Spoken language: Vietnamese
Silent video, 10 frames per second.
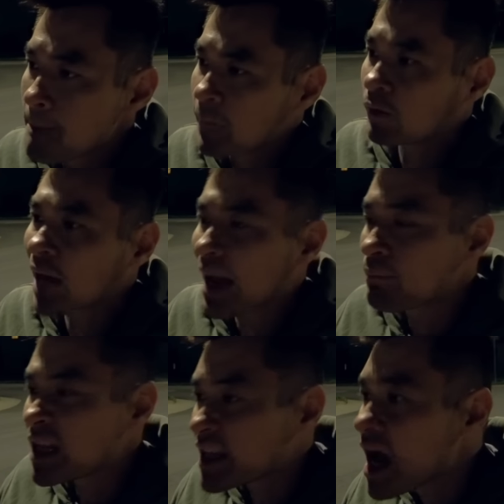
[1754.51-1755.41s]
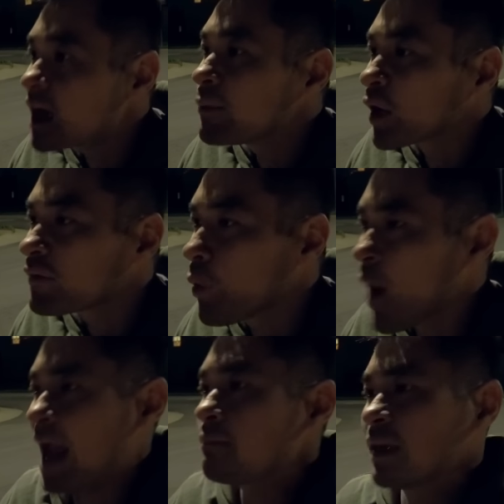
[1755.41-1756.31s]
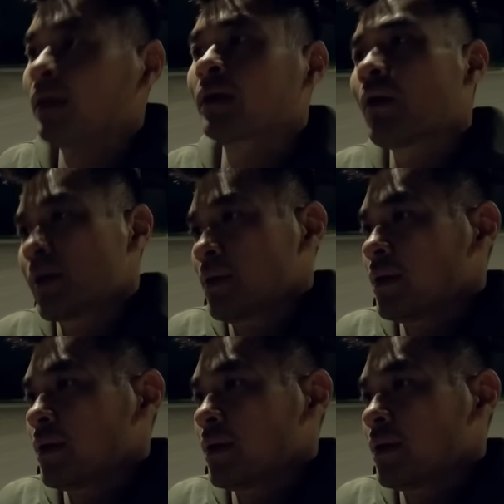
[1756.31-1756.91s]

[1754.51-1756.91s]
Nó làm mình nhớ đến một cái vụ án mình từng coi